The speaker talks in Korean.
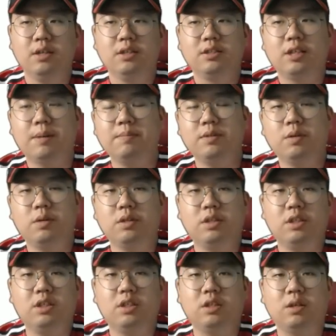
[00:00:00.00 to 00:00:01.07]

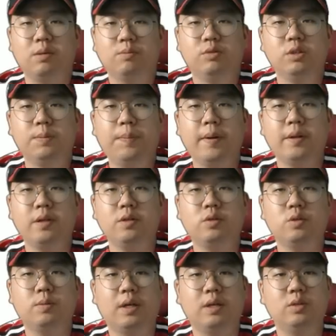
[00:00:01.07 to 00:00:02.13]
삼성이 불펜이
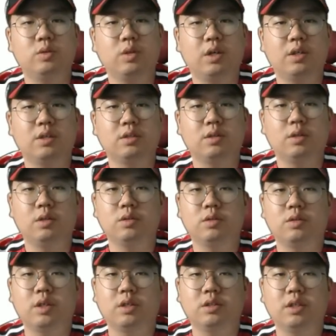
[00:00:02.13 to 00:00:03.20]
좀 안 좋아서
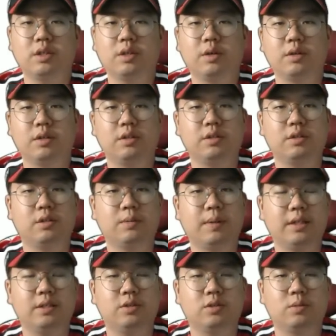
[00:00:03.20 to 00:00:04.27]
최근에 경기들을
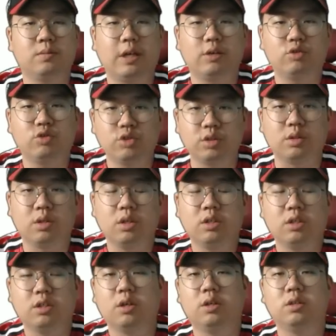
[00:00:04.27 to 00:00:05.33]
많이 좀 내준
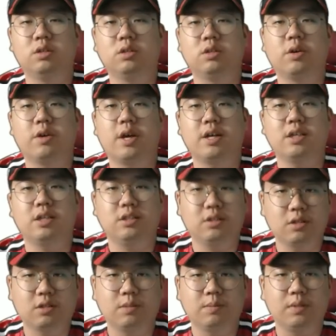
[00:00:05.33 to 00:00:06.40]
그런 경향이
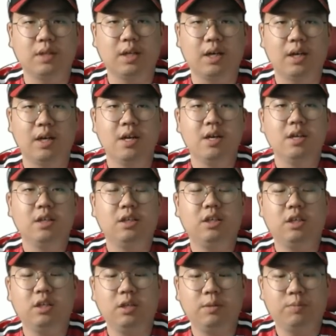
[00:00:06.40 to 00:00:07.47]
있었습니다.
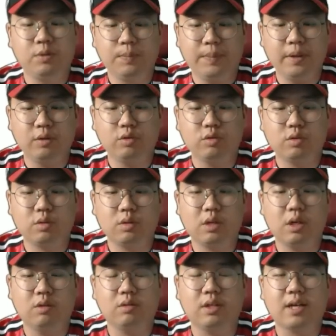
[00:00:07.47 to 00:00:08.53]
이 불펜 투수들
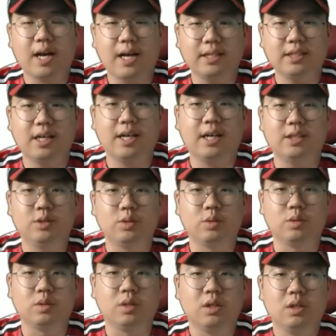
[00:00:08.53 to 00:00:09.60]
가운데 가장 안
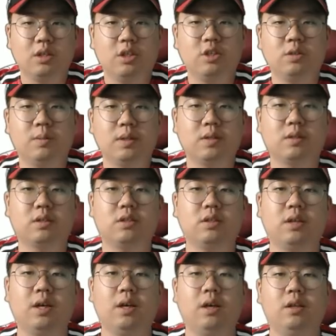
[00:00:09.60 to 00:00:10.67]
좋은 키움에서
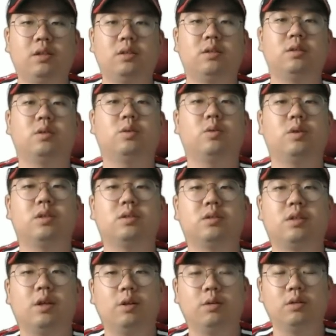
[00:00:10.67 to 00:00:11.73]
트레이드를 통해서
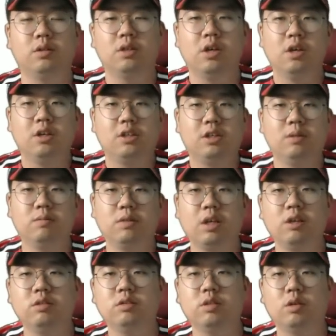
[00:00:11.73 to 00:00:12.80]
데려온
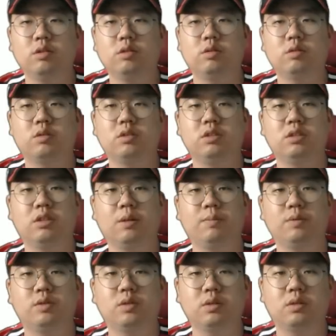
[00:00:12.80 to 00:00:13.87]
김태훈 선수를 일단
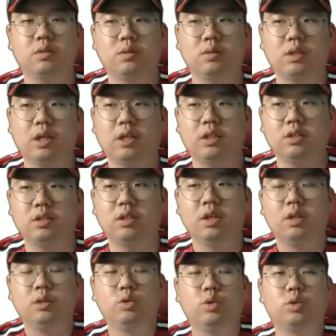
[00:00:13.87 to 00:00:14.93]
퓨처스로 내리는
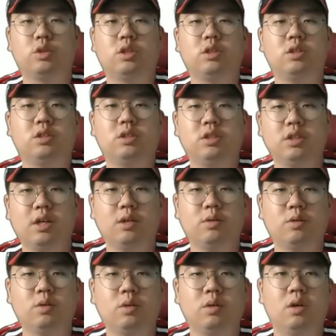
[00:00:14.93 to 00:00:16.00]
조치를
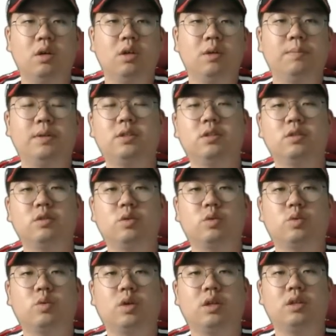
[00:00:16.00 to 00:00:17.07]
취하고 필승조
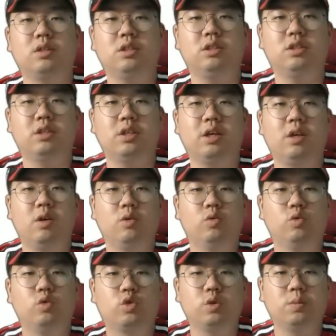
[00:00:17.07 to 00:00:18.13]
쪽에는 이제
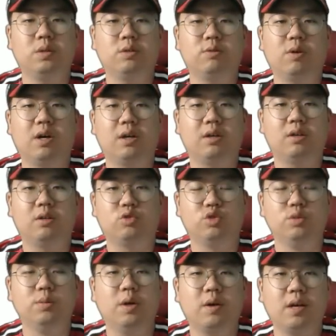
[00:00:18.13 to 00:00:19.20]
우규민과 어,
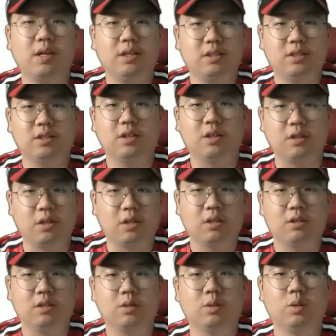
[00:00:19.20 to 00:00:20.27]
두 명의 이승현
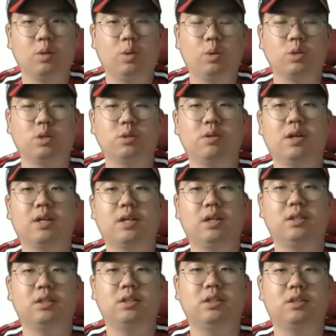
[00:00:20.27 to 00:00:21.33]
그리고
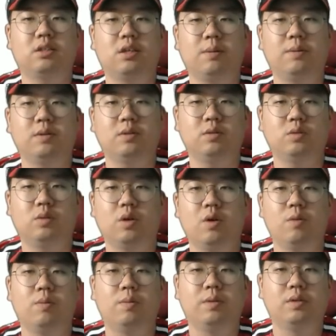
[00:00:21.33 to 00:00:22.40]
오승환까지 이렇게
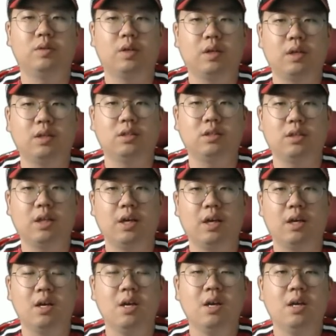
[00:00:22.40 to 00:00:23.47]
필승조라고 보면
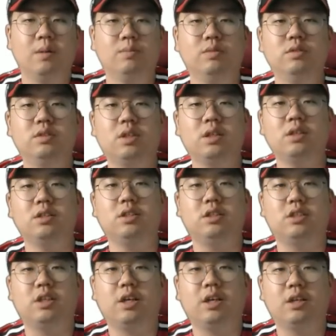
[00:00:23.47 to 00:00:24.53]
되겠는데 문제는
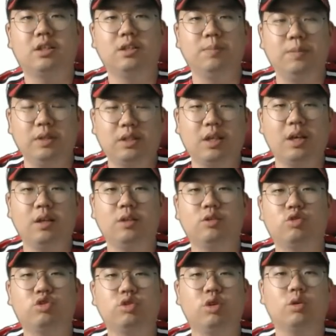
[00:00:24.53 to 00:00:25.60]
이제 그 밑에 있는
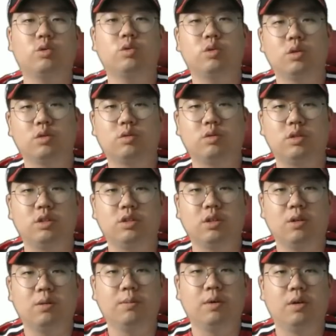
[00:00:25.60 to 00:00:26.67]
추격조
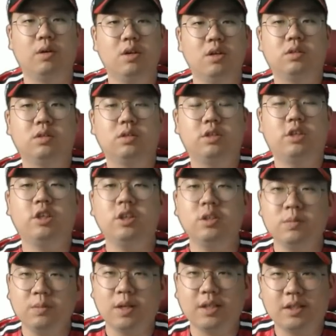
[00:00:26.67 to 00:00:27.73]
선수들이죠. 뭐
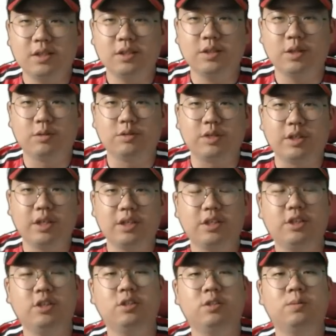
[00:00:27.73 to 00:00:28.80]
키움 같은 경우에
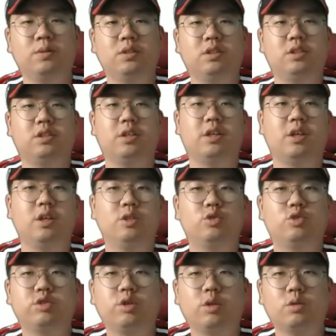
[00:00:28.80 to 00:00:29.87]
키움은 이제
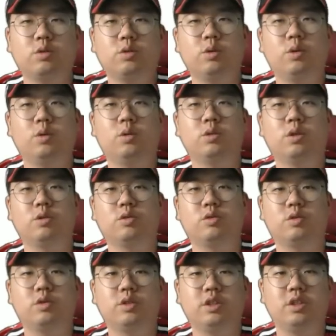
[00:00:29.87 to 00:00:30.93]
추격조
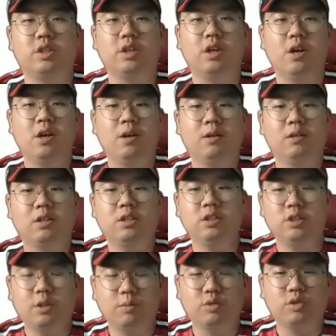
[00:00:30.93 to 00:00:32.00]
선수들이
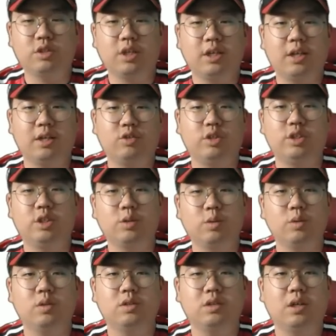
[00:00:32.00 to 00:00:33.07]
큰 점수차나 뒤지고
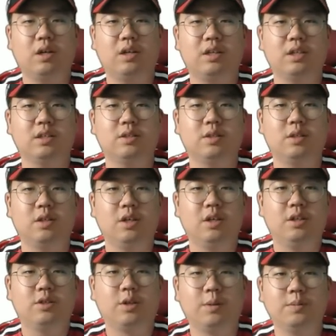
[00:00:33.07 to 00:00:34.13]
있는 상황에서
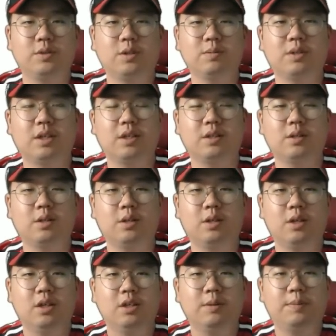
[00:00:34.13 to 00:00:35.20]
점점 잘해서
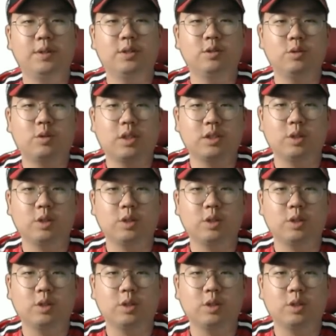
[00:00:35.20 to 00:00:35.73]
이 필승조까지